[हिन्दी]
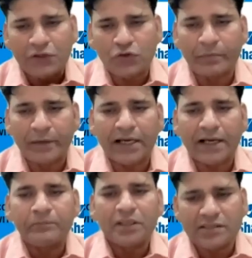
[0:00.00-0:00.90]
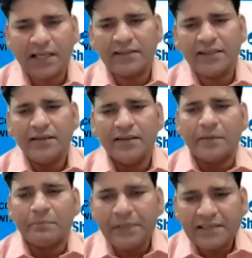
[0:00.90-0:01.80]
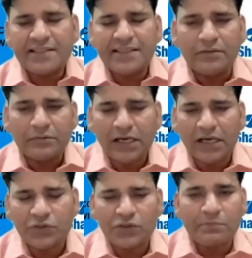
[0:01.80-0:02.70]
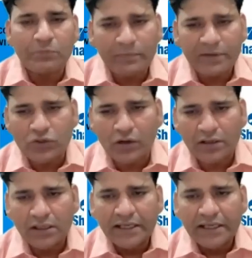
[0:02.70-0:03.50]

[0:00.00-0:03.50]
रुपए का साथ ही बीएससी खासतौर से बॉम्बे स्टॉक